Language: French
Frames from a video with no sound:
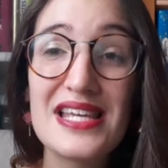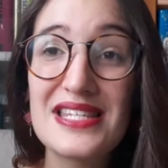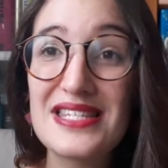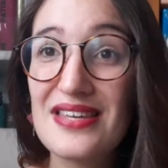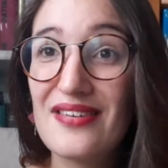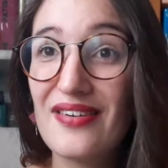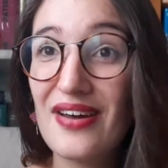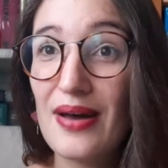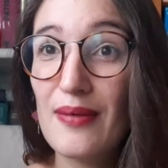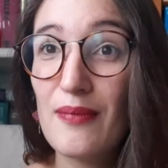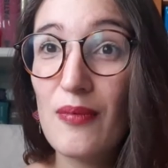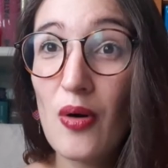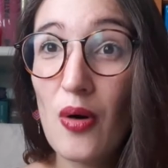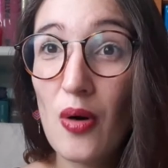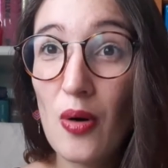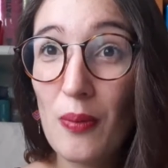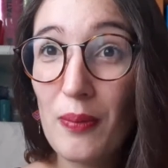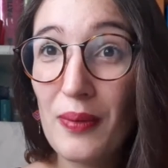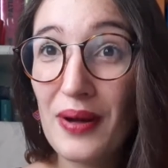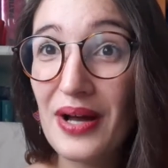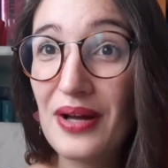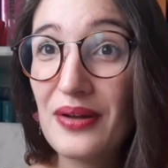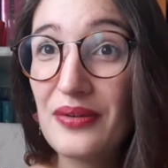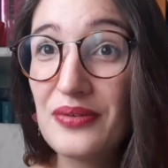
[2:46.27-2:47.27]
c'est vraiment
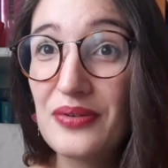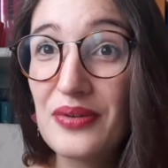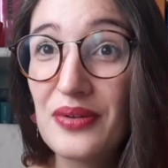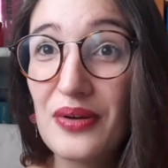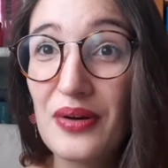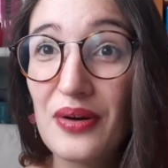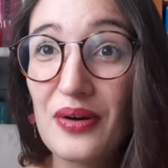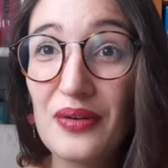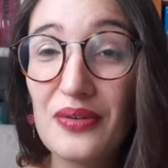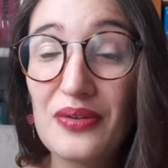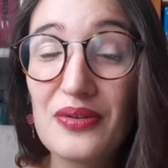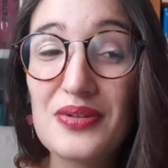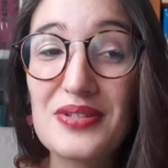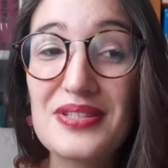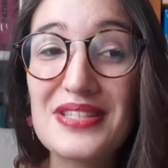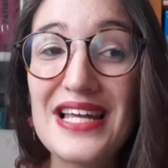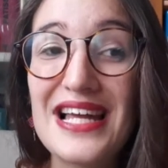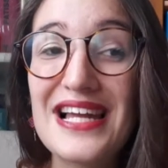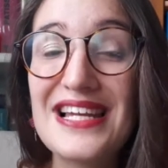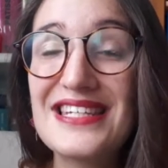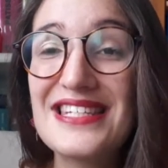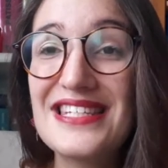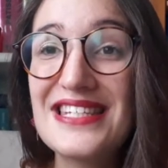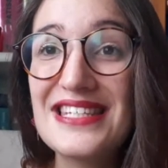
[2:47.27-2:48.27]
empreint d'une grande
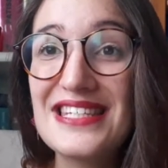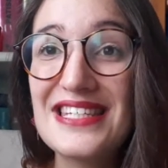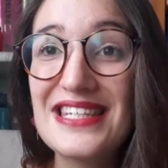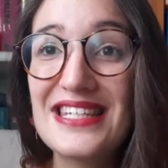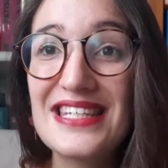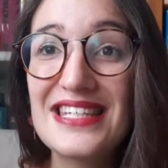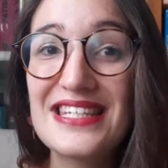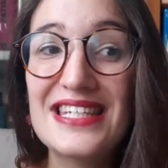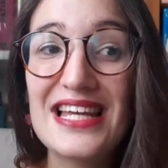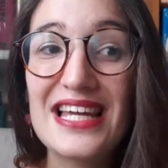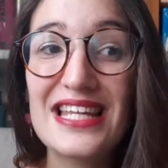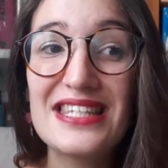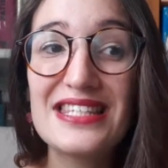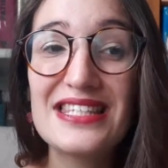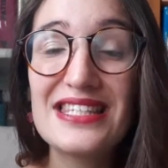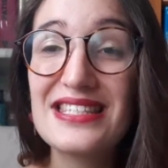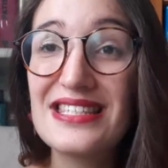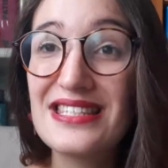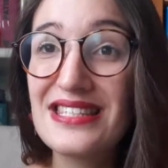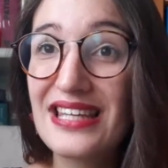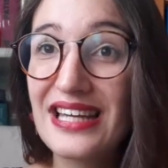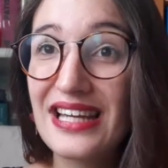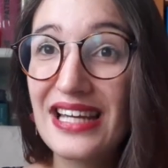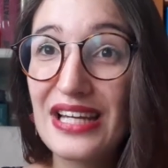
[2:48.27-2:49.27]
nostalgie. J'ai déjà dit,
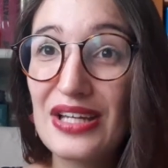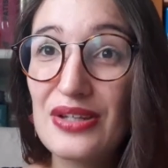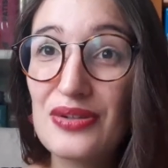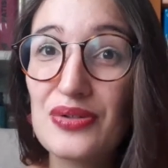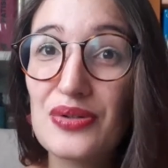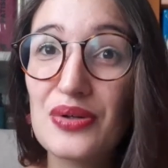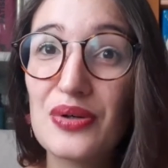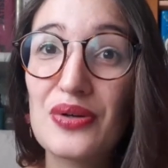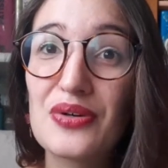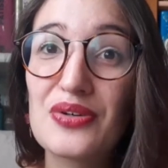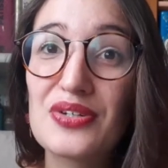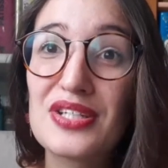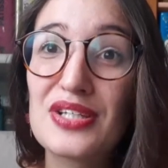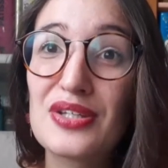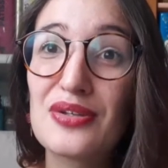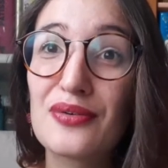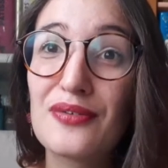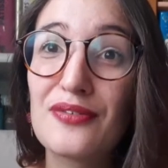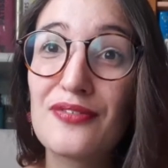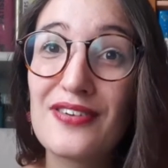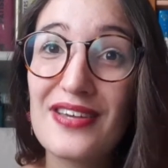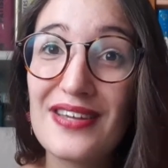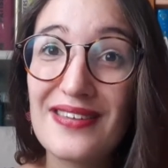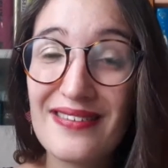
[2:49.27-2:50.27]
c'est une écriture que j'ai
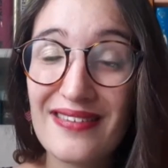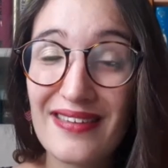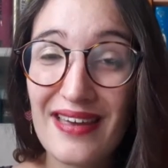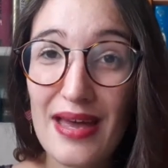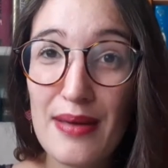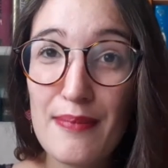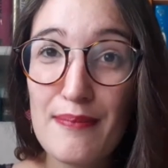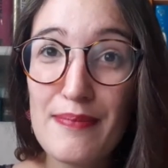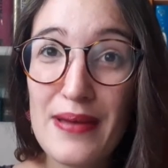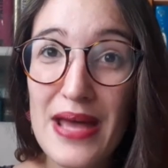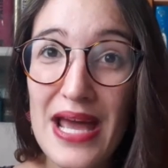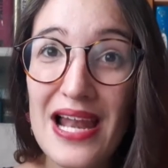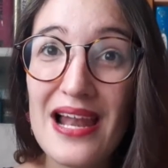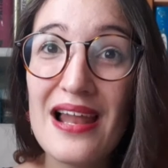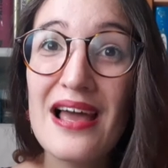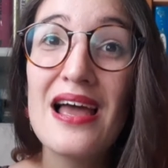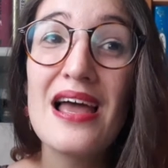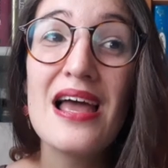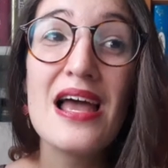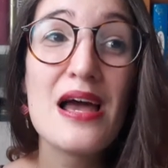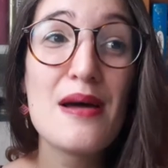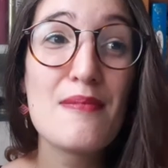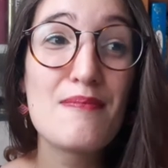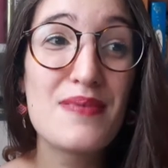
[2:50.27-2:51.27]
trouvée très belle,
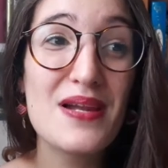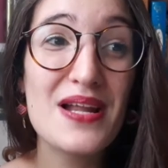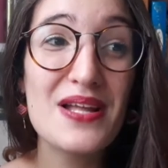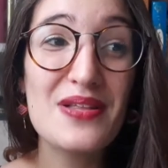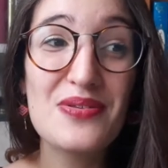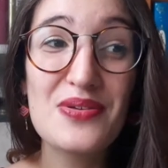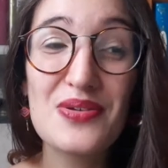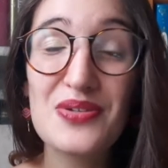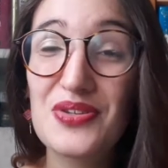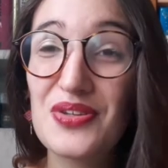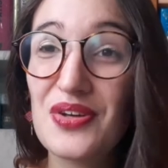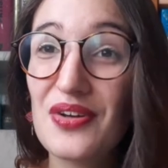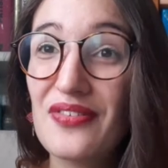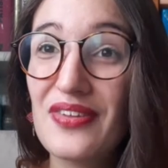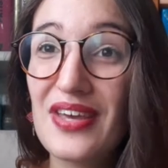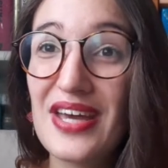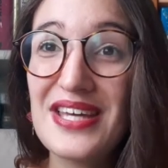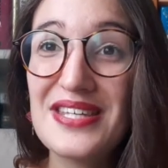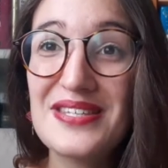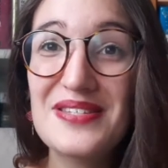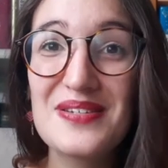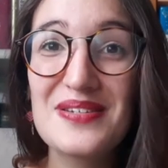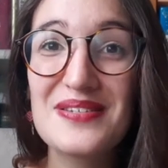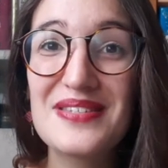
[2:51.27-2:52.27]
pleine de
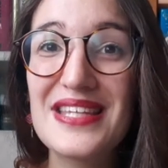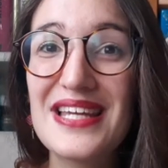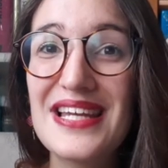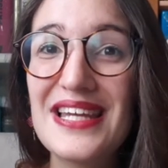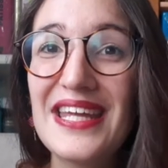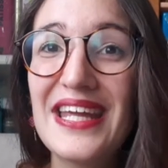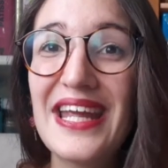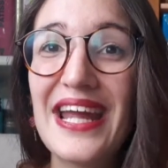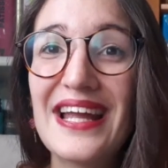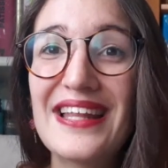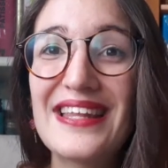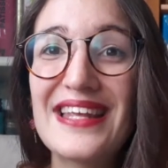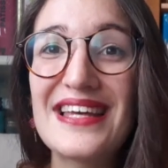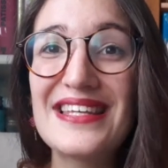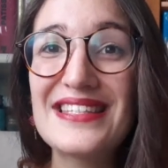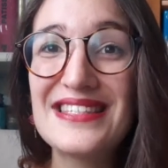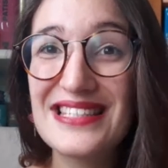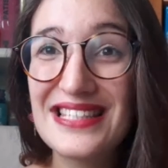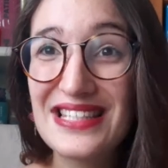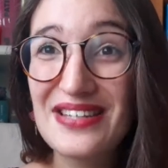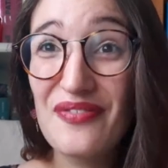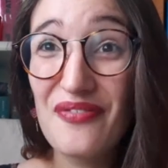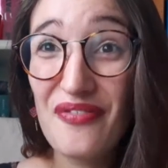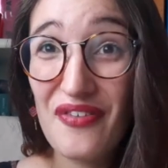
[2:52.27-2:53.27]
tendresse, de délicatesse
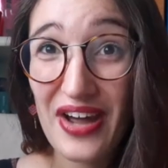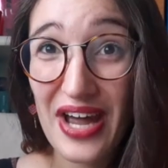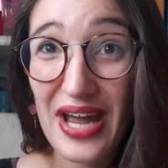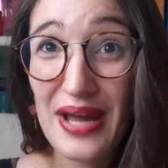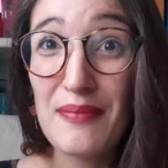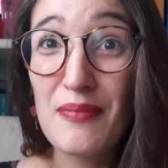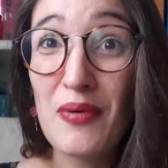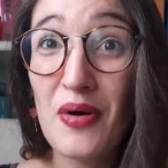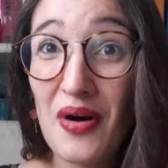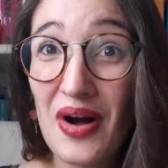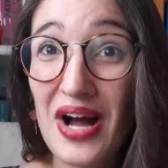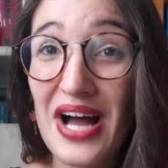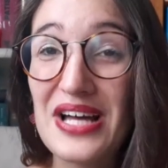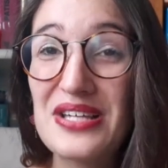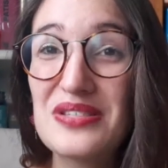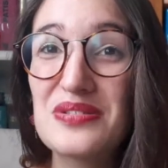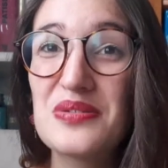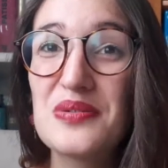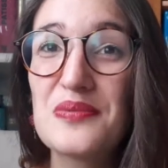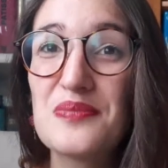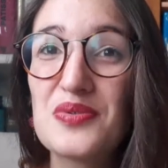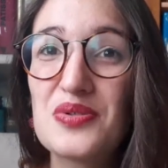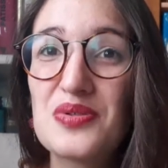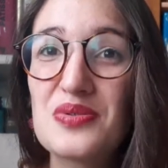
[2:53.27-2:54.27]
qui vraiment
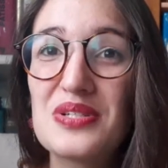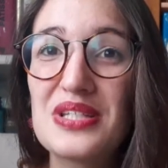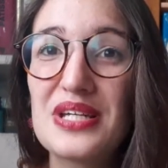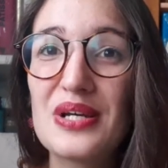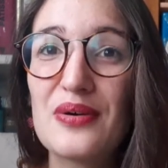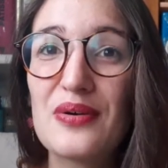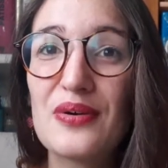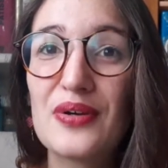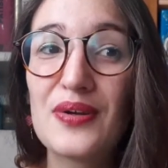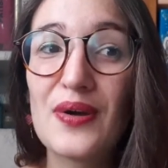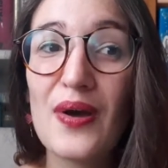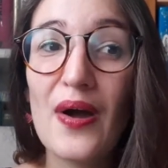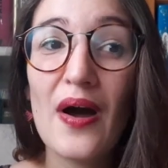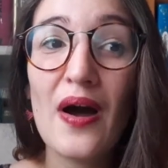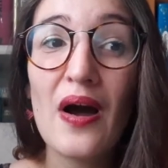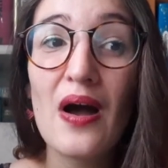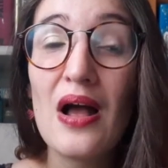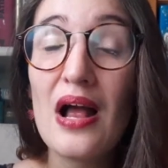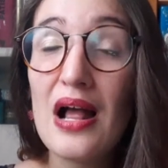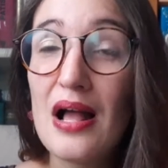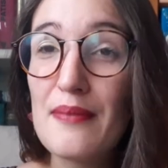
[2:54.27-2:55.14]
assume toucher au cœur.